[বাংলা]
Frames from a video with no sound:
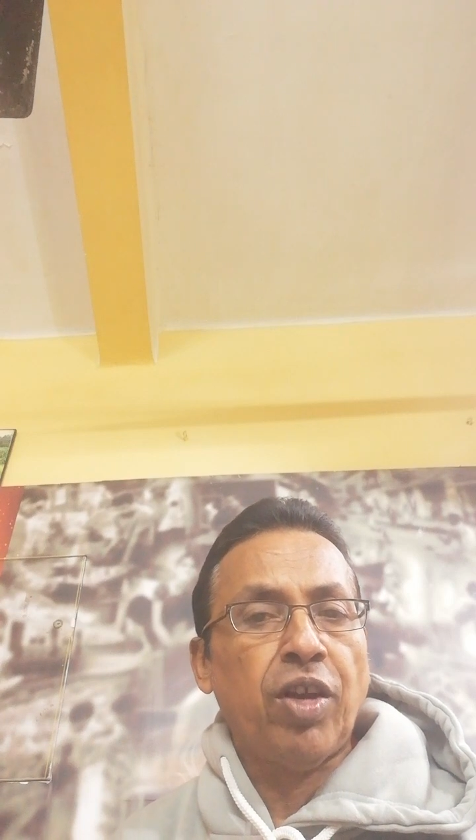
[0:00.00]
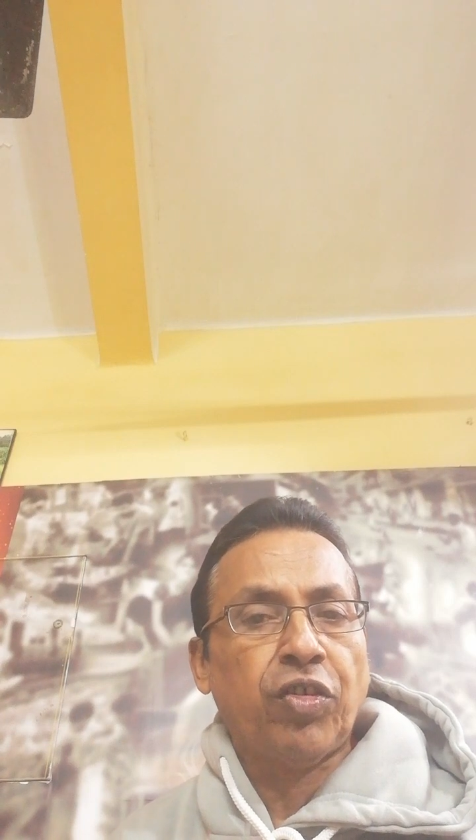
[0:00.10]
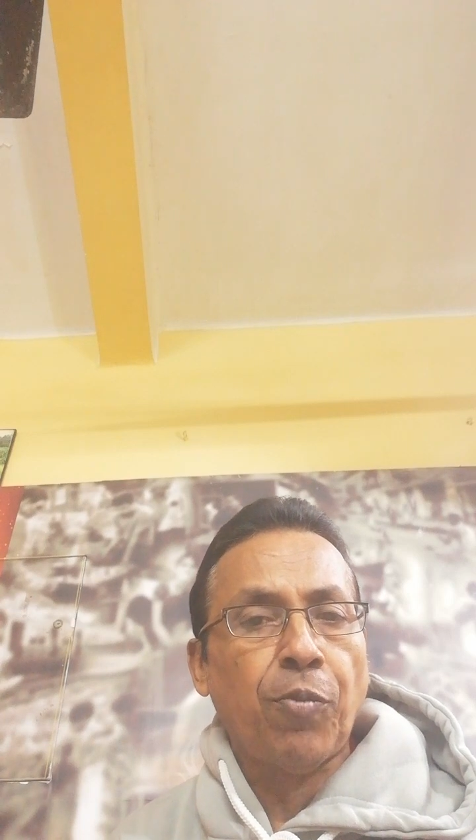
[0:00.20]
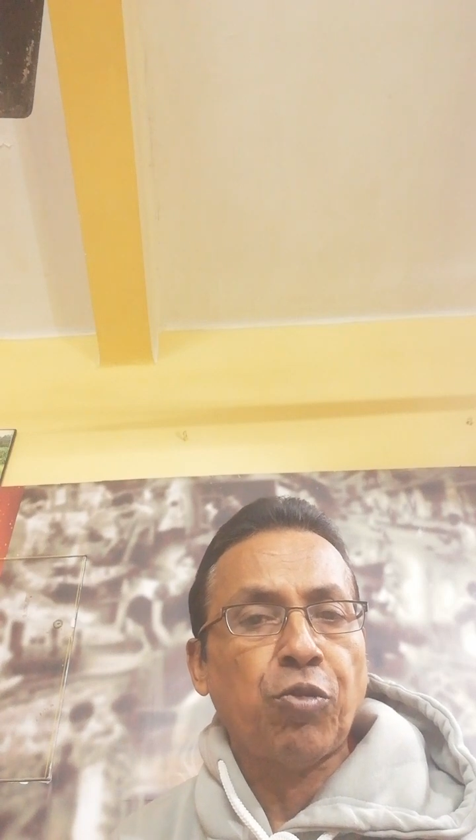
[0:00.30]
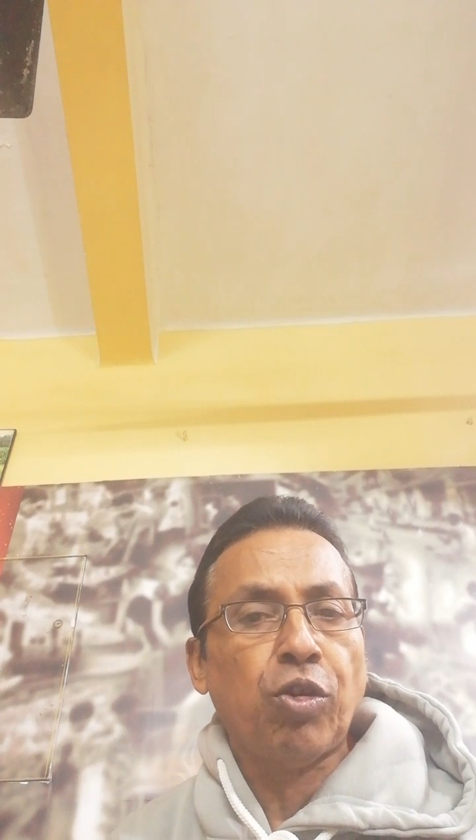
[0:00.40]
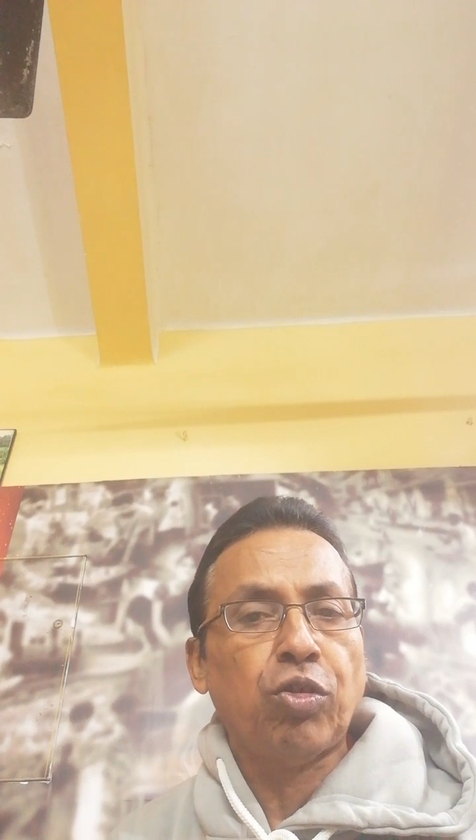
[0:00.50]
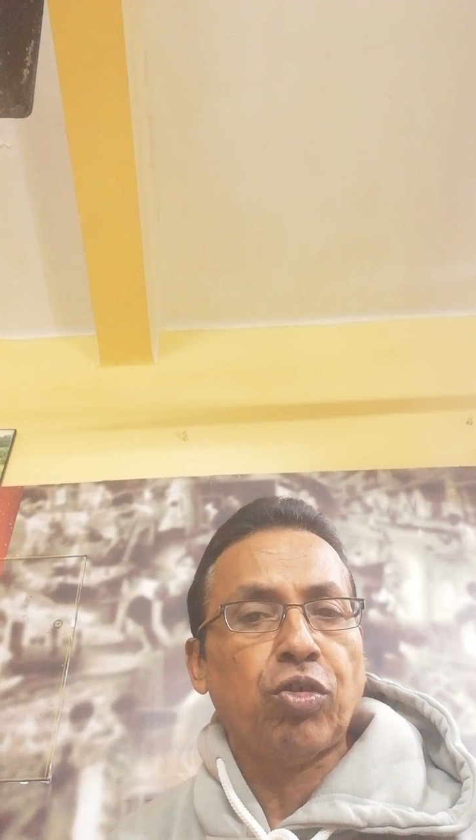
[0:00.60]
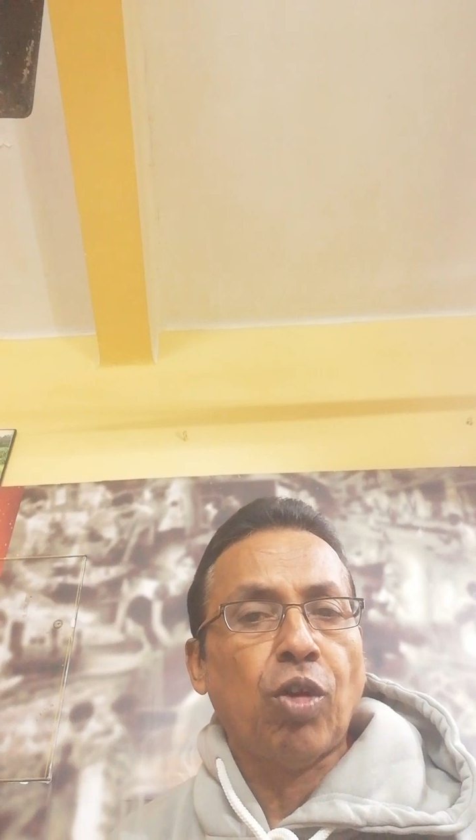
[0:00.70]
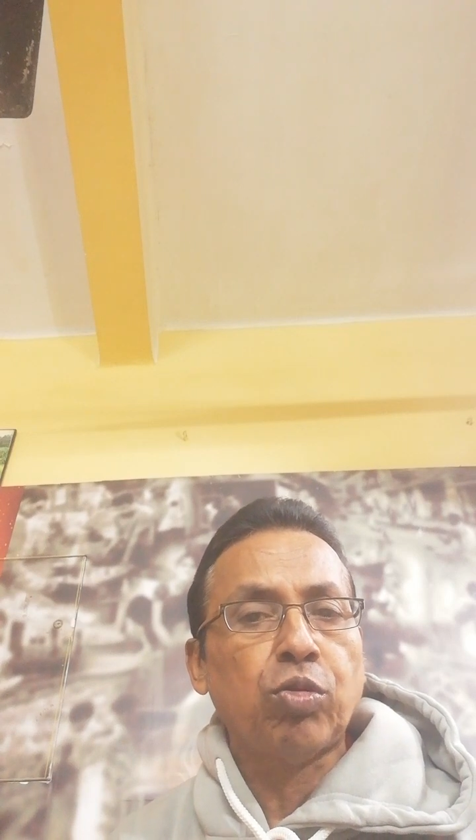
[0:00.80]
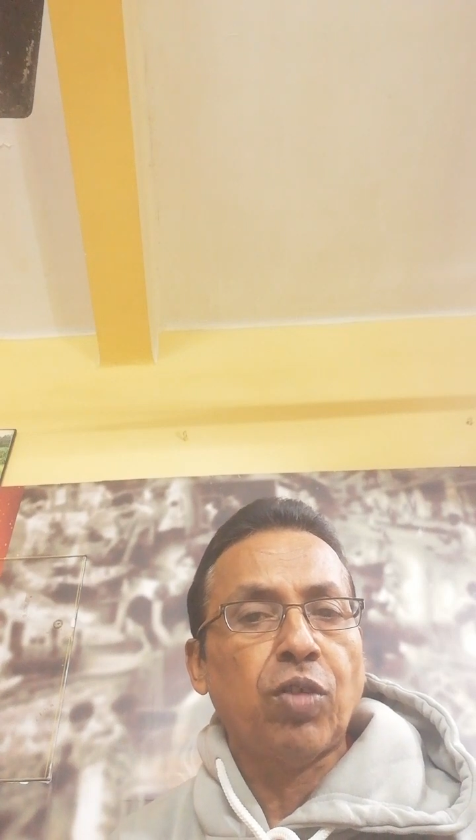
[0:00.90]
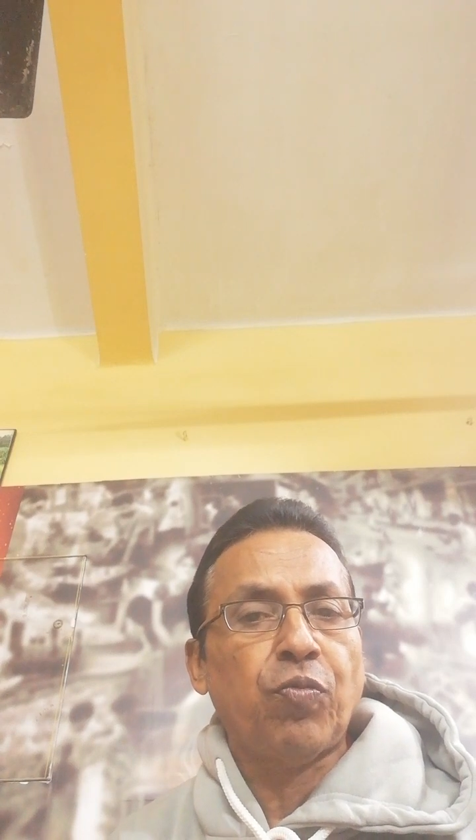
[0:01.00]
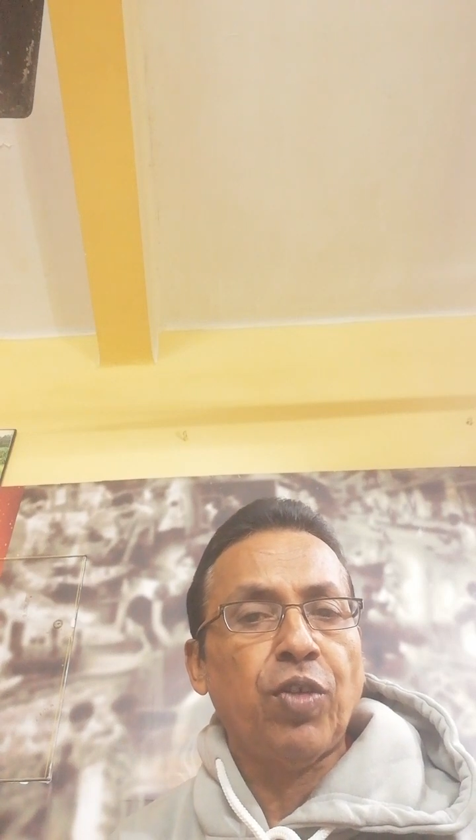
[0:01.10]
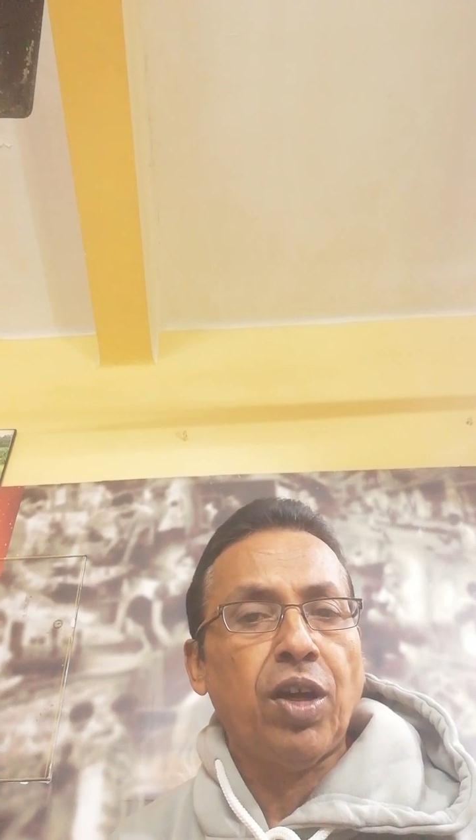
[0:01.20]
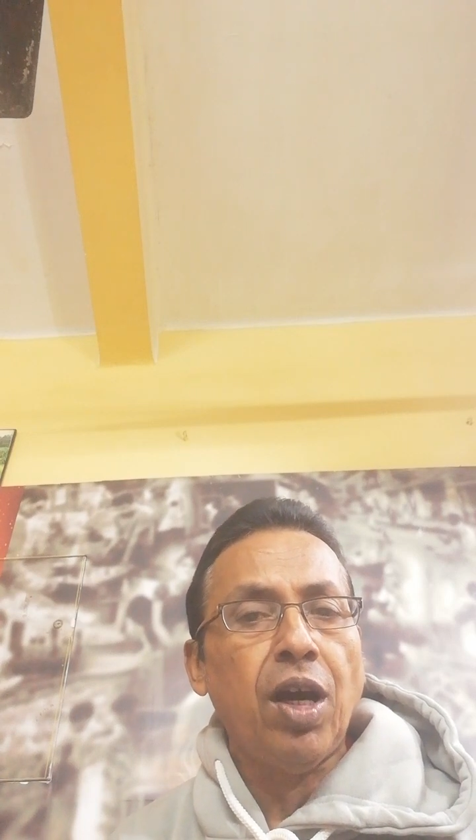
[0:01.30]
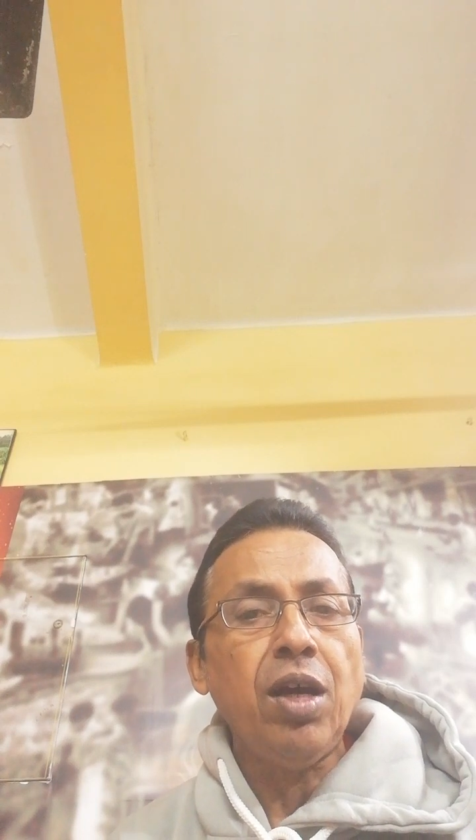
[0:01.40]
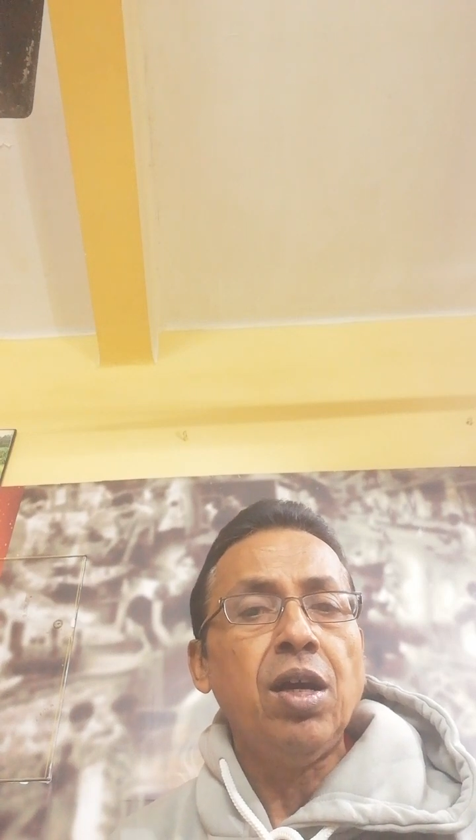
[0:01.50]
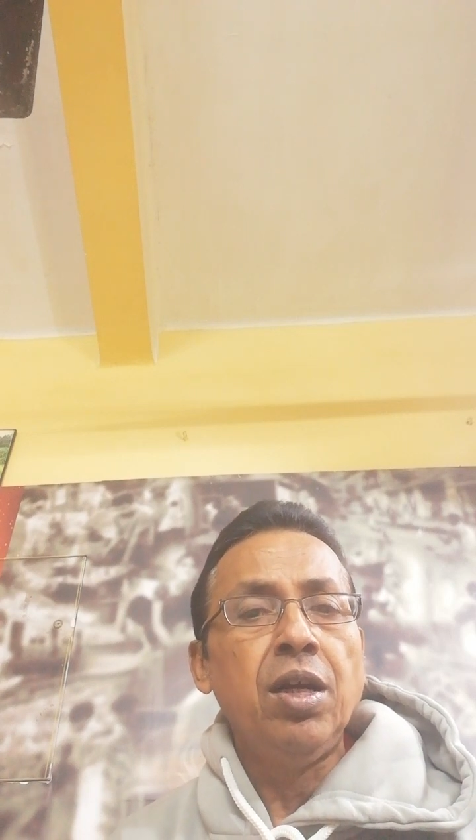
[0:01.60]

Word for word: এক্সেপশন হচ্ছে সাউথ আফ্রিকা